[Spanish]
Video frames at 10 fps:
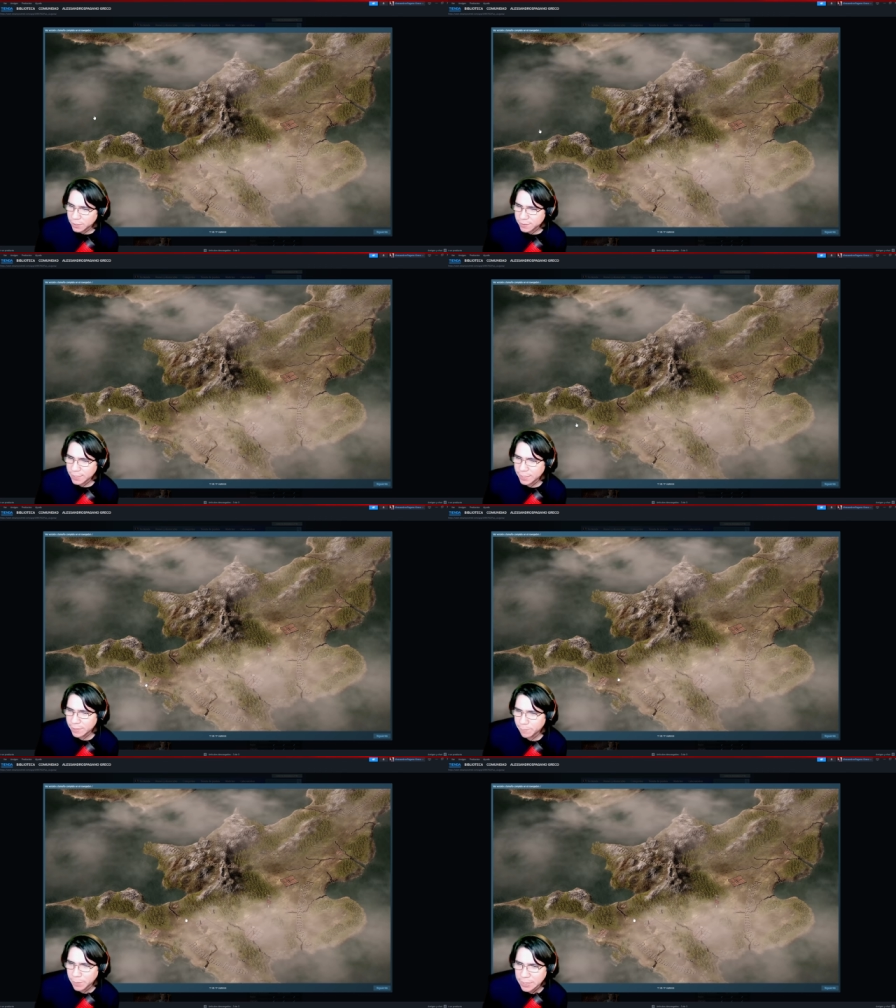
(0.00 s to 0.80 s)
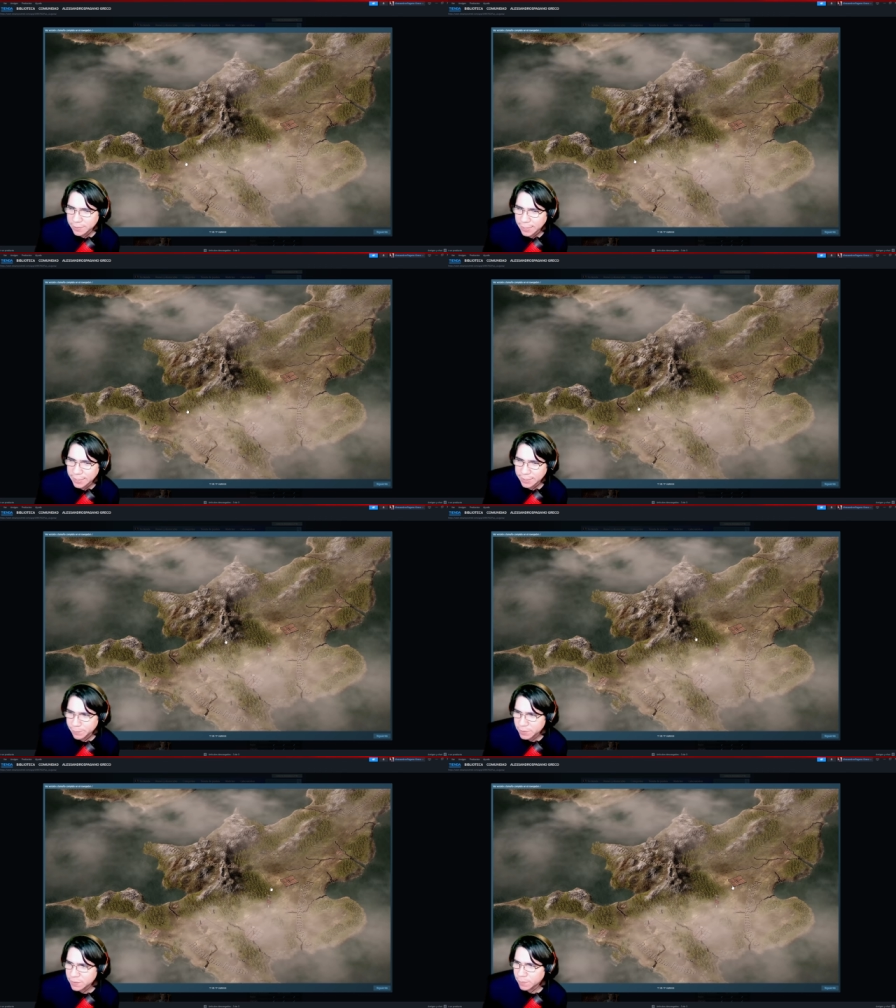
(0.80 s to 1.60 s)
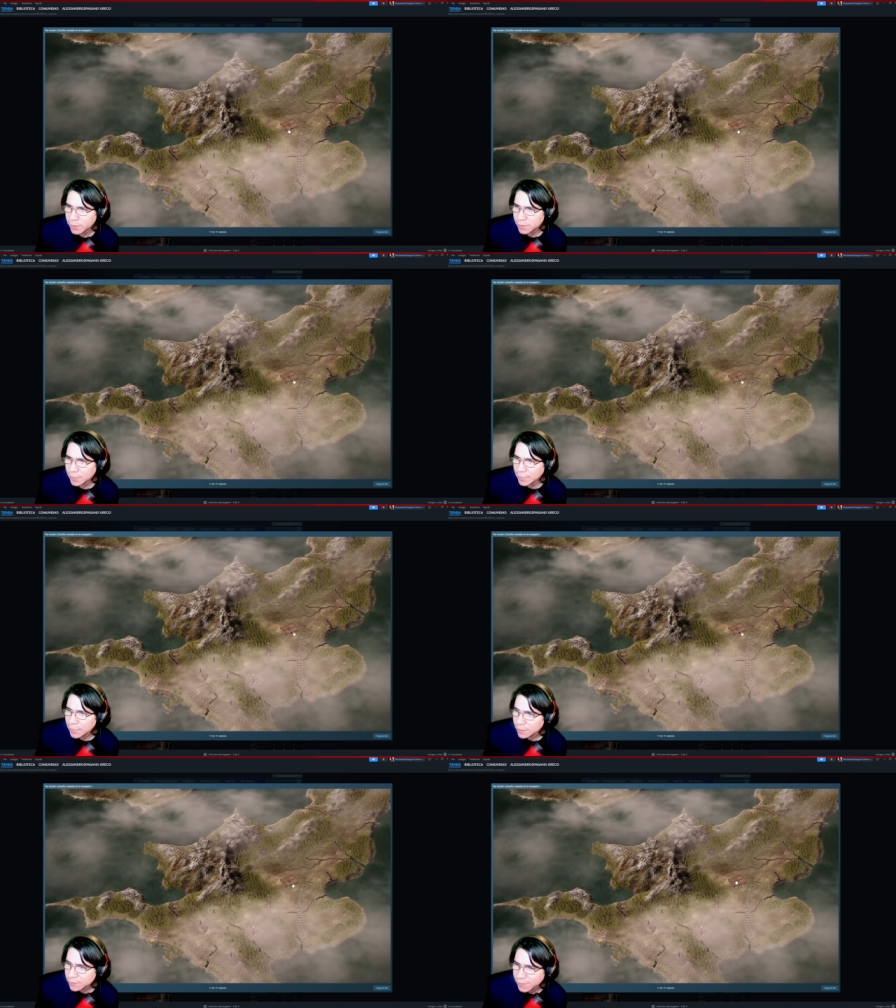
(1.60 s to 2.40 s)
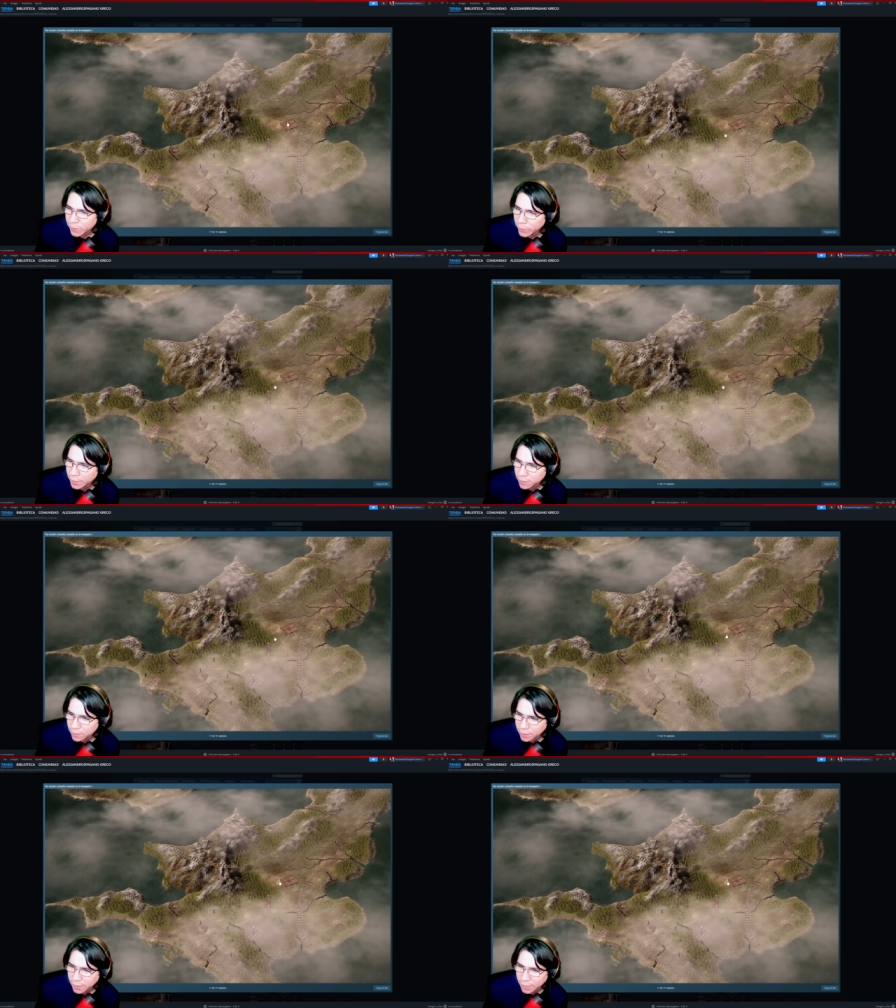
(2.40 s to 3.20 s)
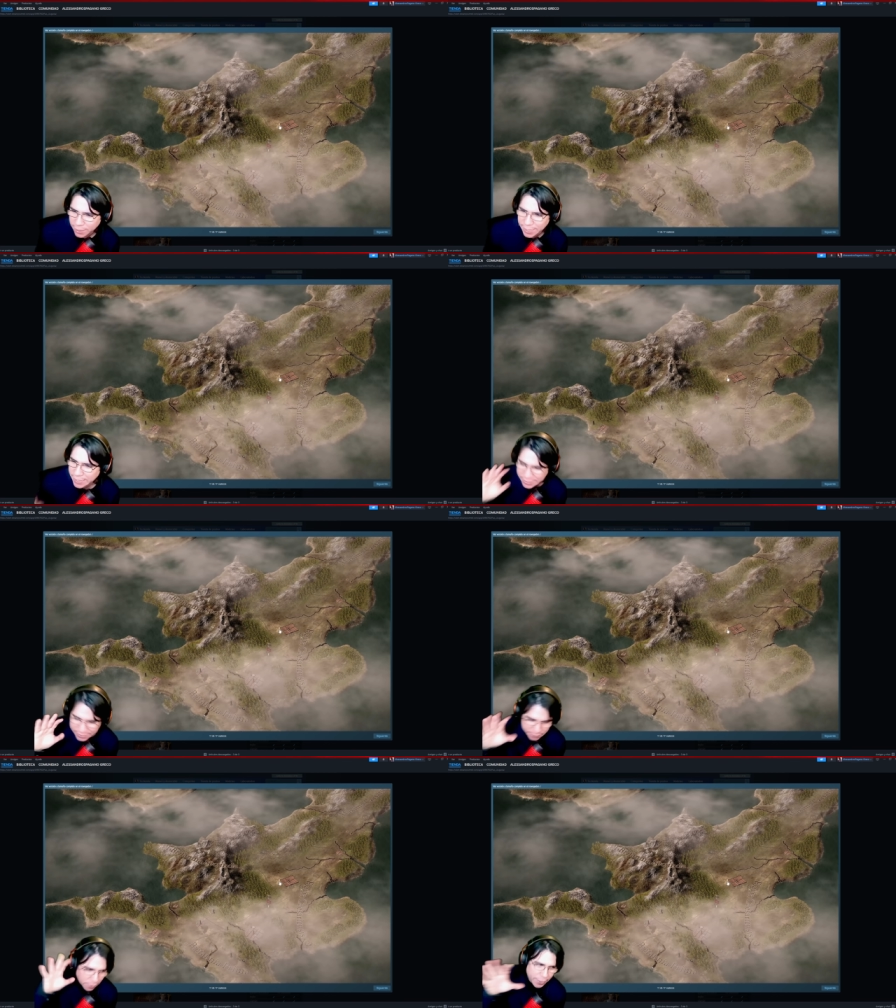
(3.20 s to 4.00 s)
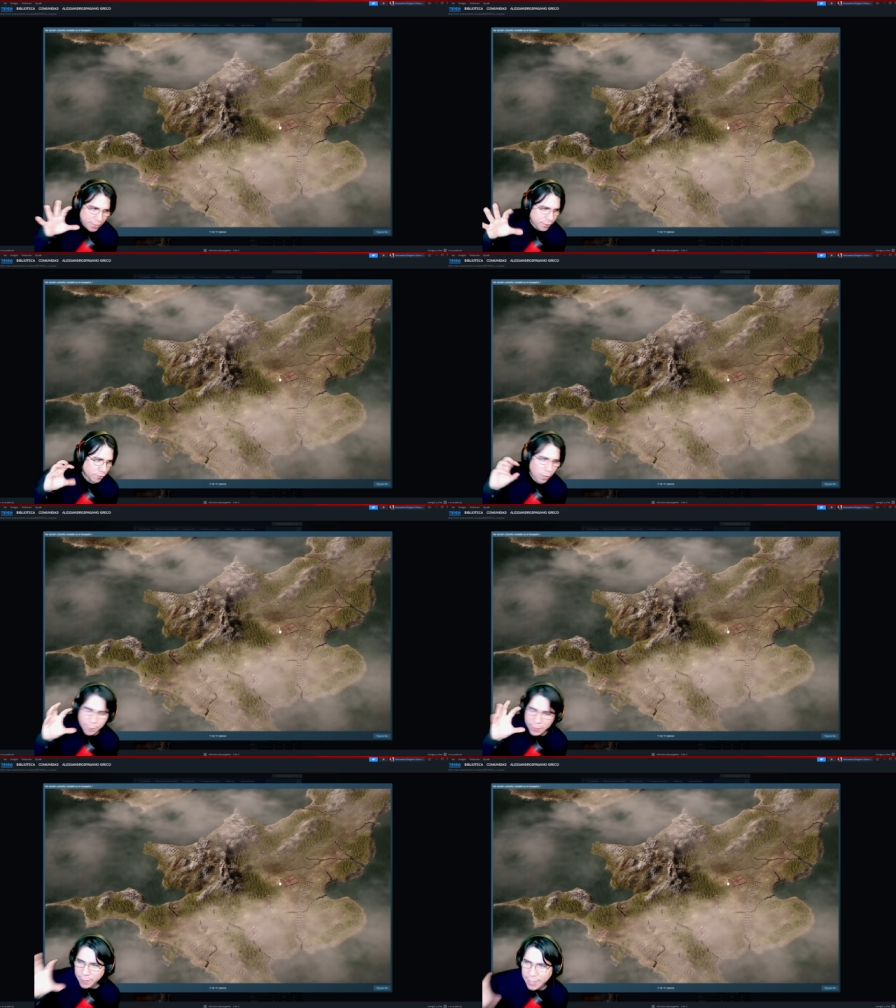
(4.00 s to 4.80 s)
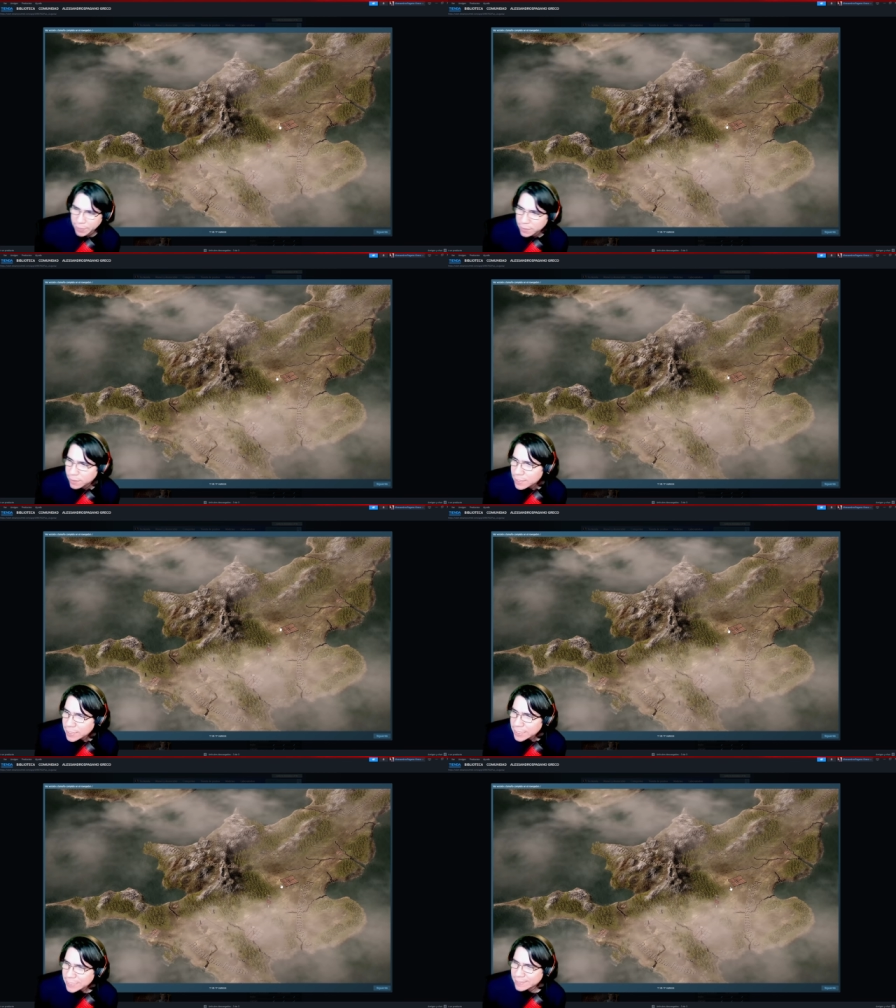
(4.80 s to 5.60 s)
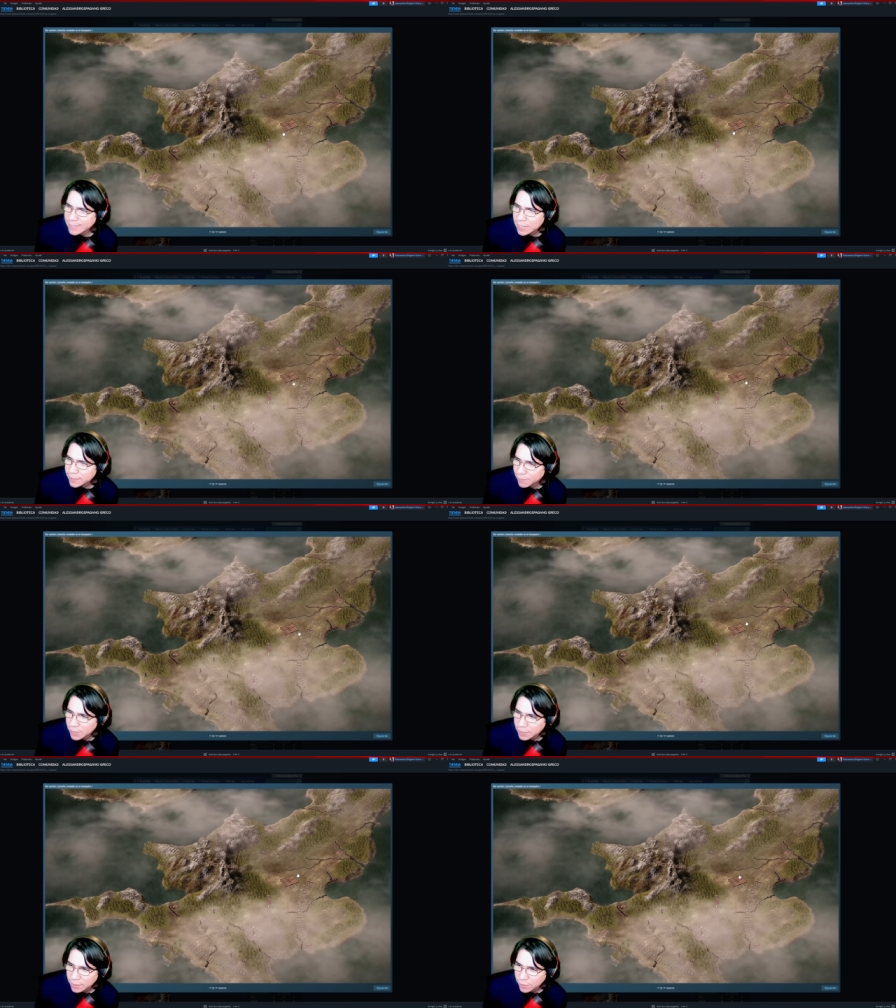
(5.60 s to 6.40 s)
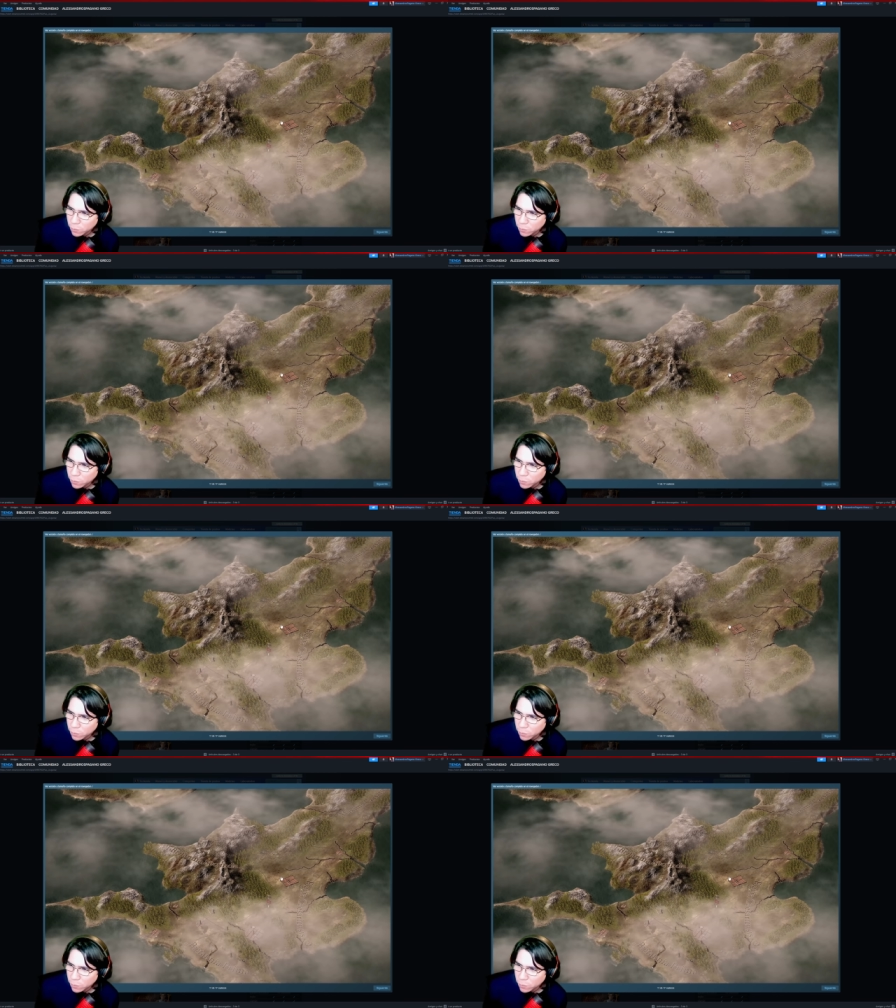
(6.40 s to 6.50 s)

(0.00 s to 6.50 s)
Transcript: de Britania, precisamente, y se ven eh, clarísimamente, ¿no? A primera vista, salta a la vista allí los